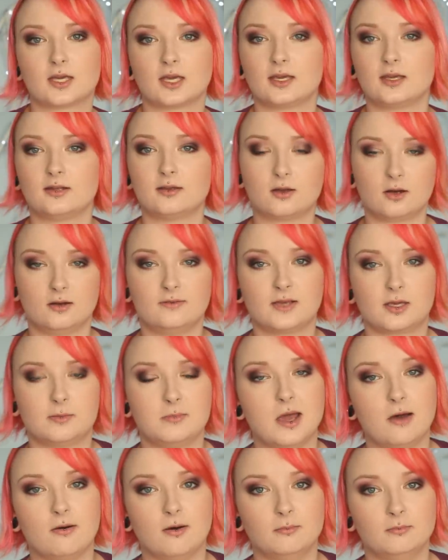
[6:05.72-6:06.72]
jakie kiedykolwiek
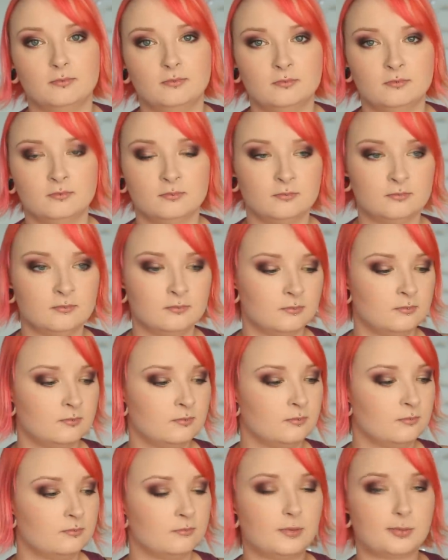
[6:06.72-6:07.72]
miałam.
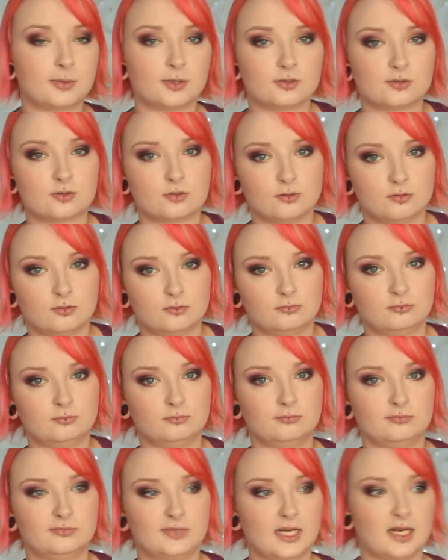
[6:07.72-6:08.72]
Po prostu
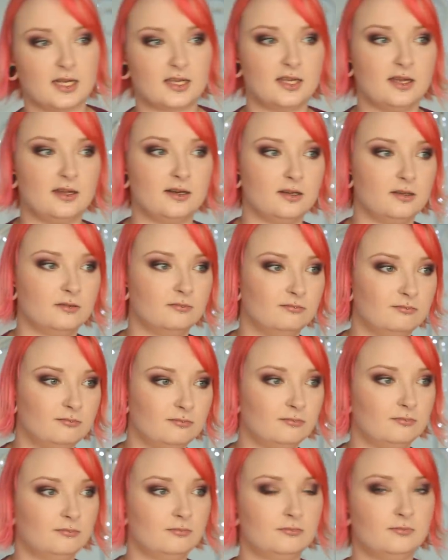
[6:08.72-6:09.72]
te lakiery.
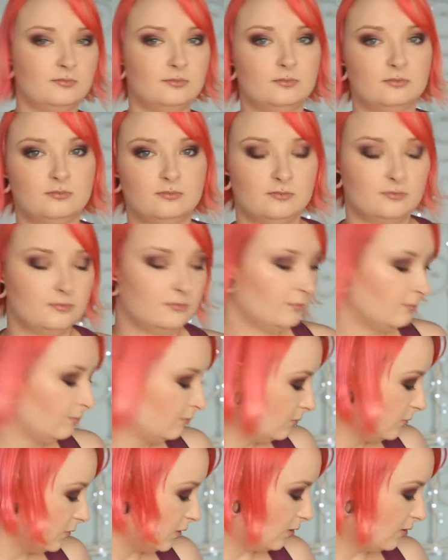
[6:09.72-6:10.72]

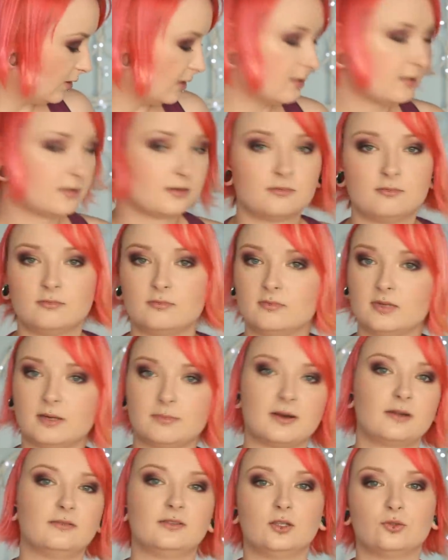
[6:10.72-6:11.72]
Koniec.
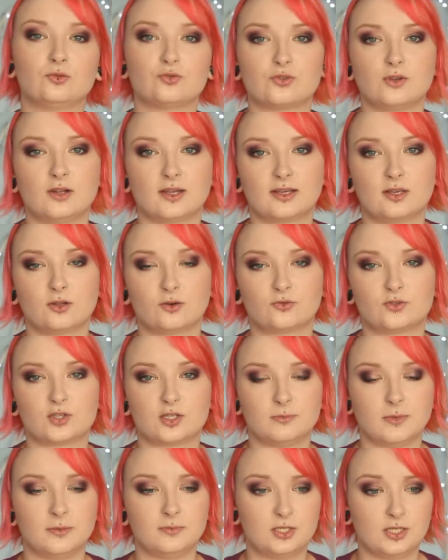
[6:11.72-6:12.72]
Naprawdę, dużo lakierów
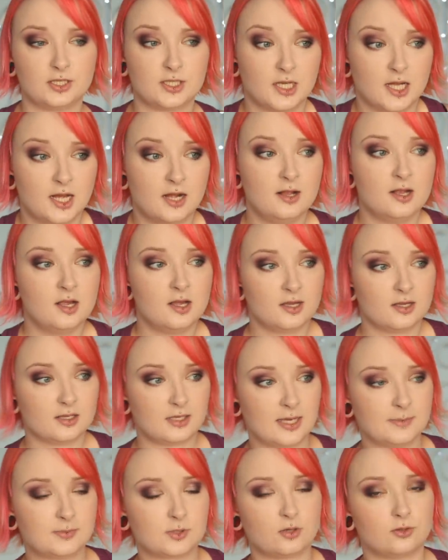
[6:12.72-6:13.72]
trzyma mi się źle.
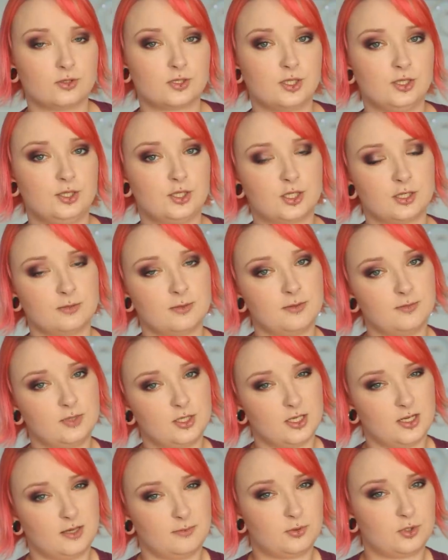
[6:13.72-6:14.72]
Kiepsko dosyć trzyma mi
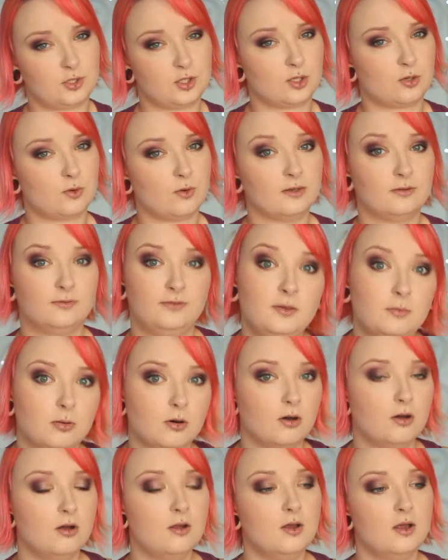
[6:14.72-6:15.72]
się na przykład
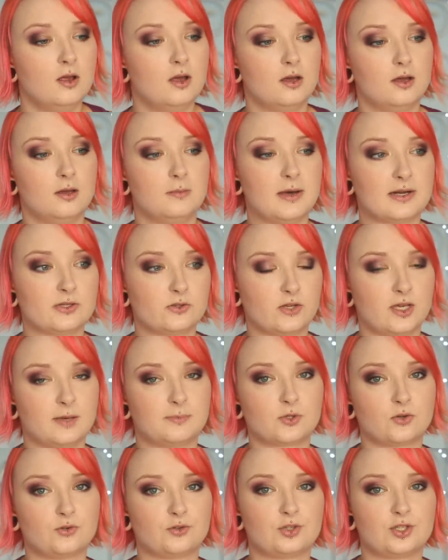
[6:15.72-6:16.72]
Vibo, e, bardzo
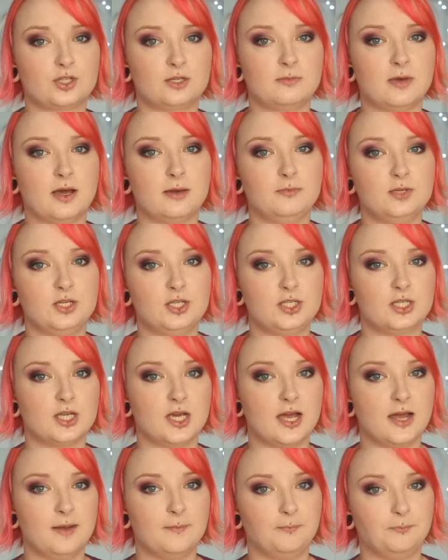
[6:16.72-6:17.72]
kiepsko trzyma mi
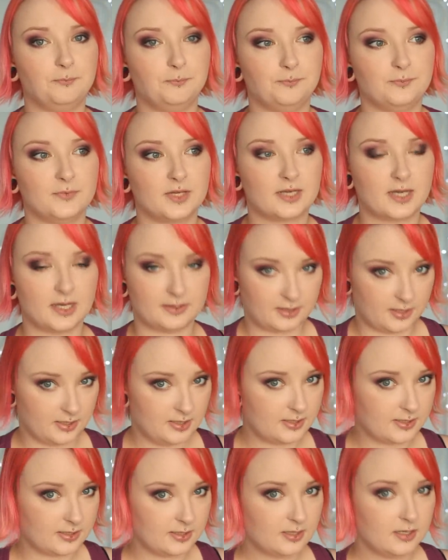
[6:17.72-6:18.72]
się mm,
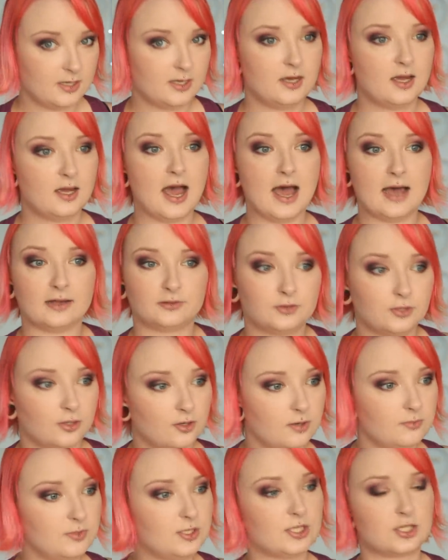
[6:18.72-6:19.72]
Catrice, a
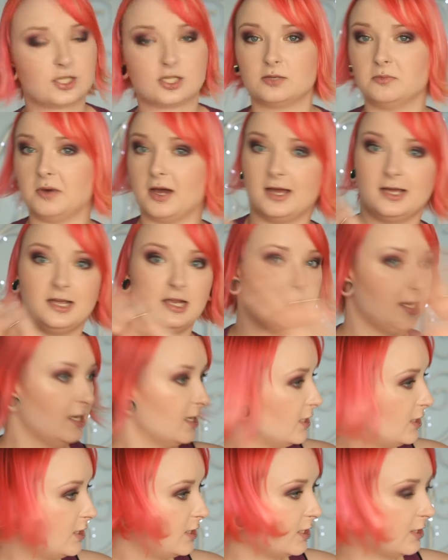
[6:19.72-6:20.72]
to mi się trzyma
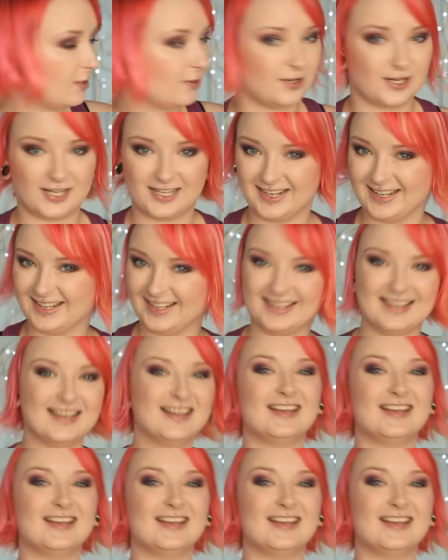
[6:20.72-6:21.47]
jeszcze gorzej.